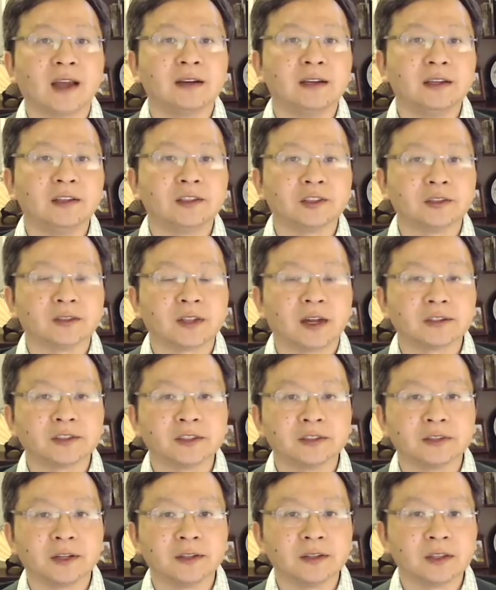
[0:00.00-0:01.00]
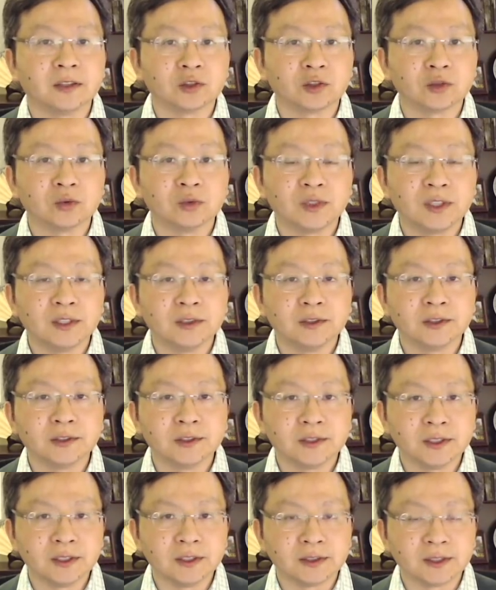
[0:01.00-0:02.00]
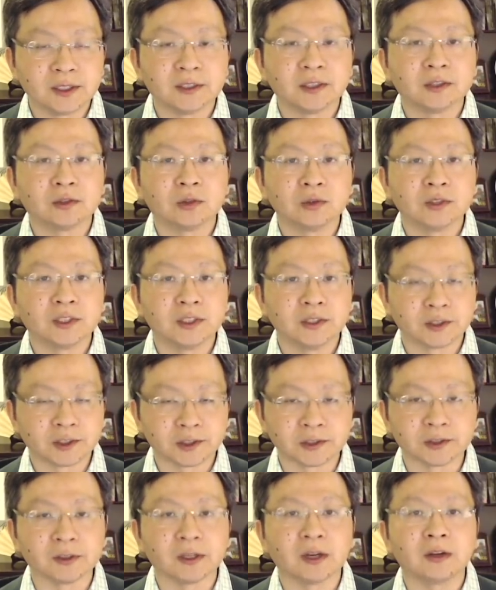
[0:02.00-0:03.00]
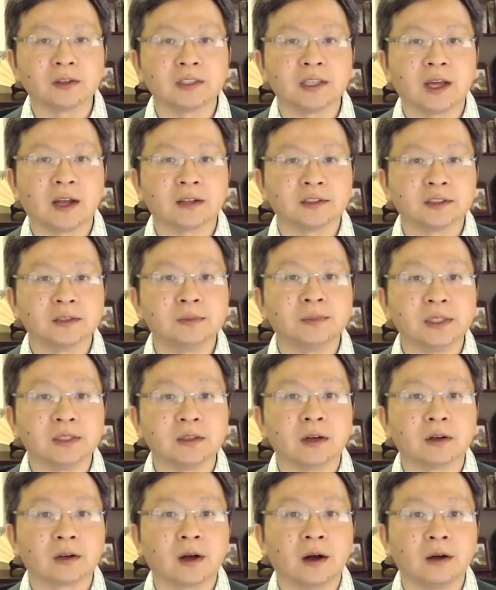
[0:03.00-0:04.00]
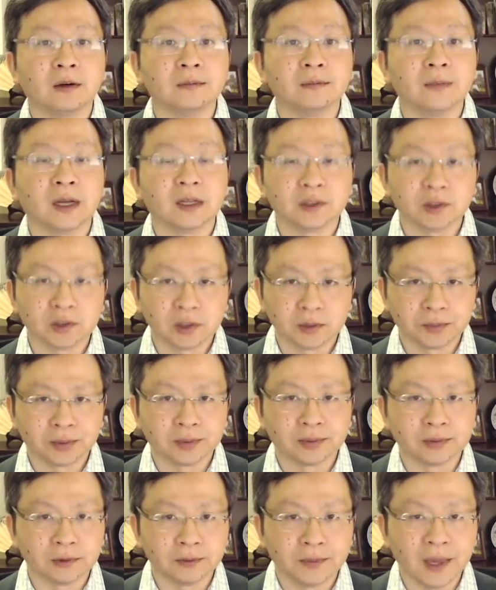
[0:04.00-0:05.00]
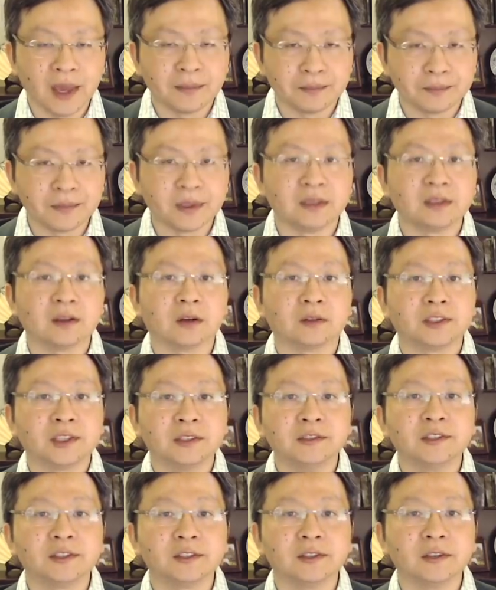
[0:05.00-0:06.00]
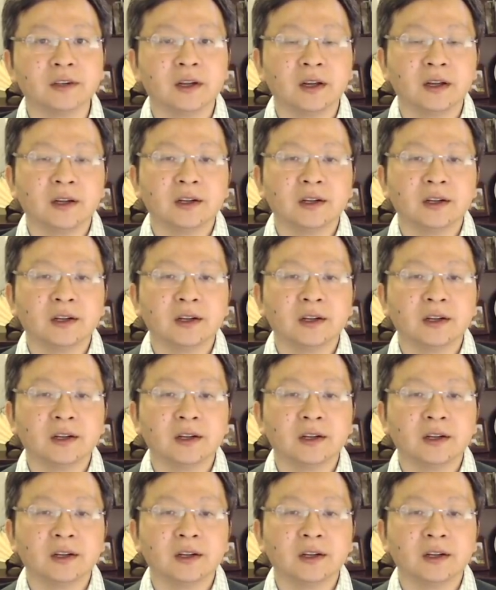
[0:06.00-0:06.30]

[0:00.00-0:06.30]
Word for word: 历史当事人的书信、日记这些东西史料价值比较高啊，就是普遍比较真实。